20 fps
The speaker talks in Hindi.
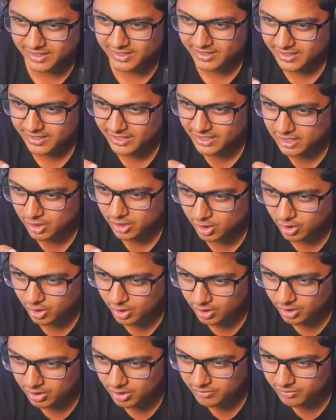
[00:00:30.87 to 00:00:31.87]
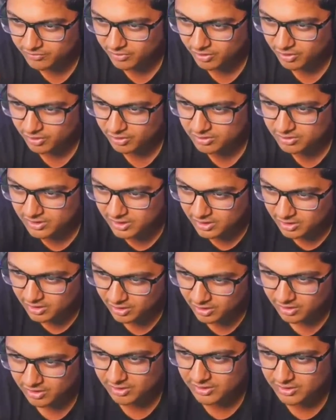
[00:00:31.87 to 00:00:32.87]
एक लॉ फॉलो द
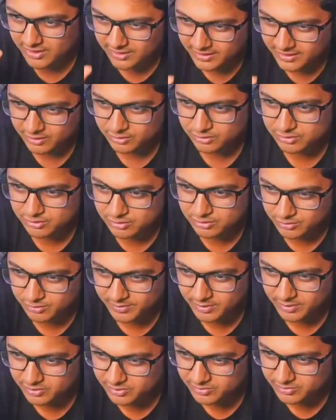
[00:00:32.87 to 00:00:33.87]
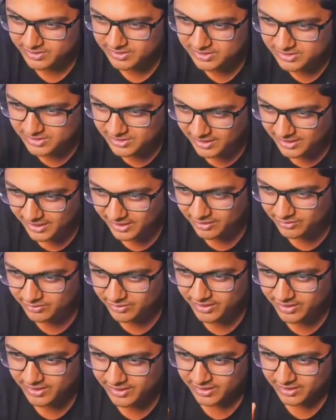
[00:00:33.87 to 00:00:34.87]
लॉ करके कुछ ग्रुप है उसमें एक स्टिकर आया हुआ है